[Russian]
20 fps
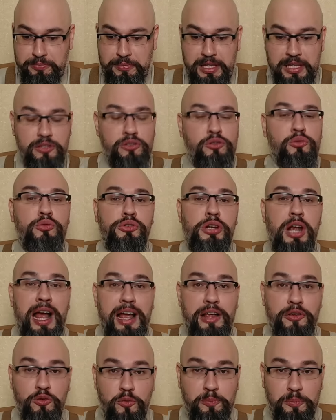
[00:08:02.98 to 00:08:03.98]

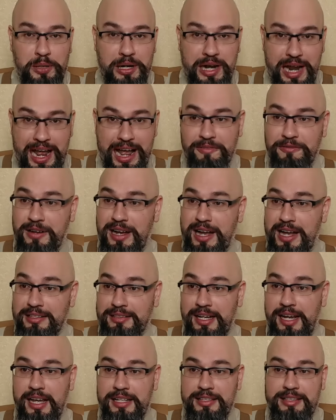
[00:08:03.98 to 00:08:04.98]
изучаю право,
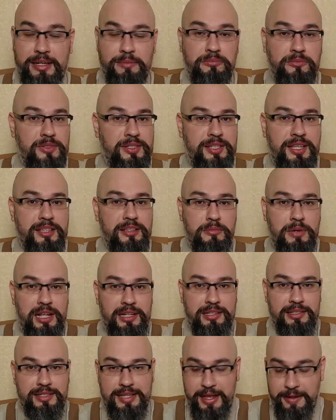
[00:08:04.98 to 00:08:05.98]
да, там
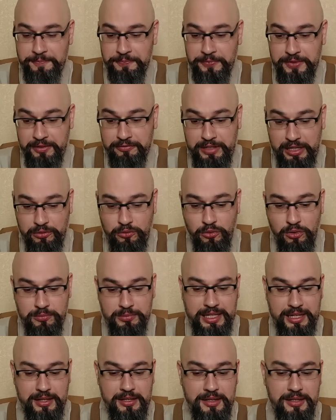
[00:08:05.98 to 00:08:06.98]
занимался в
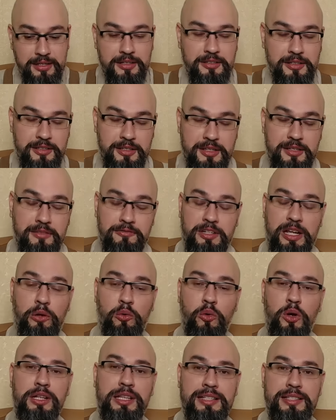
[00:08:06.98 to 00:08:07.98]
каком-то, э, в
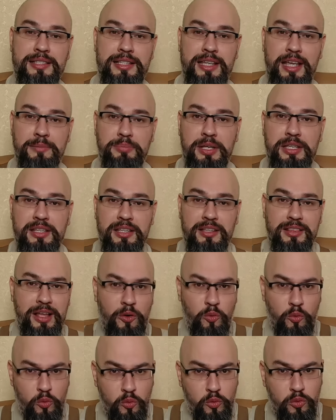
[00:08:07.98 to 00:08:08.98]
какой-то степени
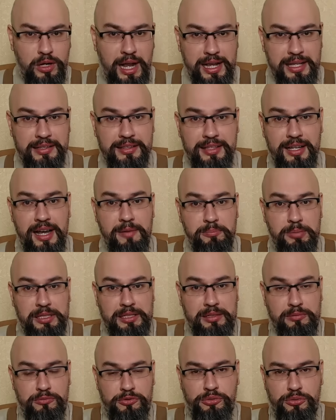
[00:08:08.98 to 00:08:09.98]
наукой, да,
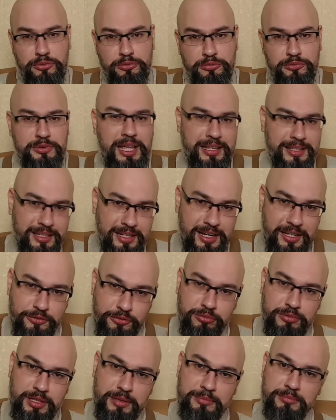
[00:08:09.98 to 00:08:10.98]
потому что, ну, я не
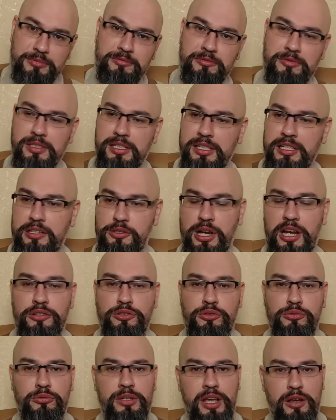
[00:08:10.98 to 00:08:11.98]
хочу там кричать,
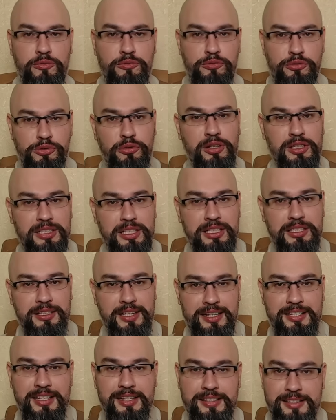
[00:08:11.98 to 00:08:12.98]
что я ученый,
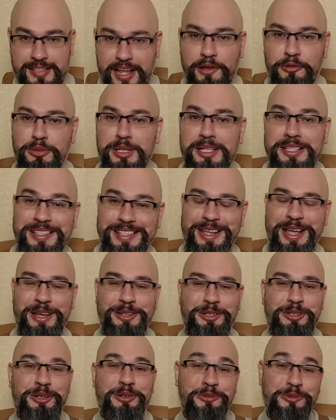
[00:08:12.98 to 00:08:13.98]
да, я знаю
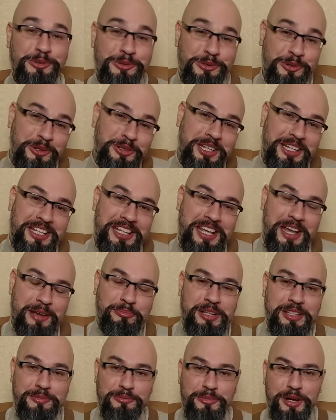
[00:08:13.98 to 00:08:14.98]
настоящих ученых, и я
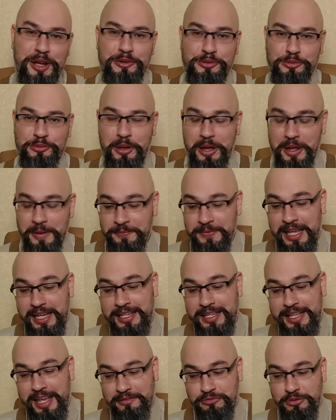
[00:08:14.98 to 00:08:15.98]
понимаю, что
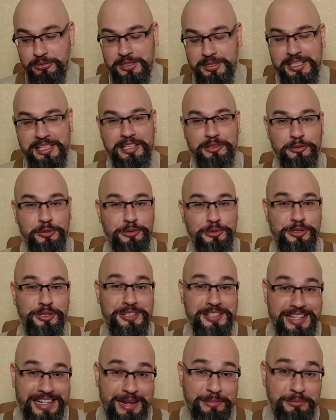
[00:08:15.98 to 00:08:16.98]
я все-таки
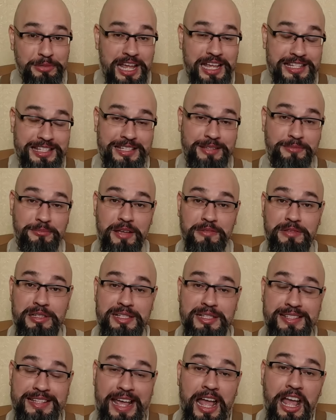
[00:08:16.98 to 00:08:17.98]
должен скромнее себя
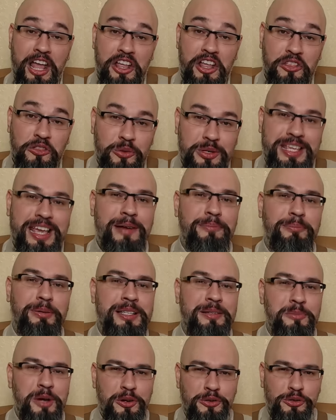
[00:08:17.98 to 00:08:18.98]
вести, но я
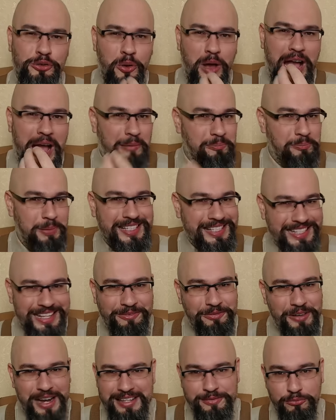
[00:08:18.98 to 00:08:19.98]
понимаю, что
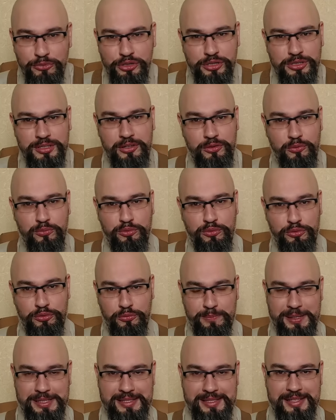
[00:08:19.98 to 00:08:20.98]
обосновать можно любую
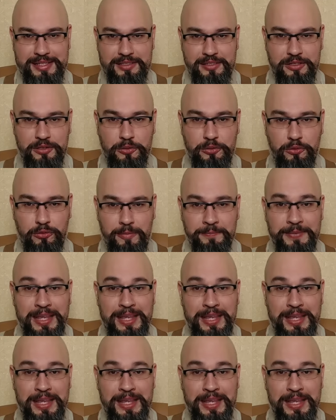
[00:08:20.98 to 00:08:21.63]
позицию.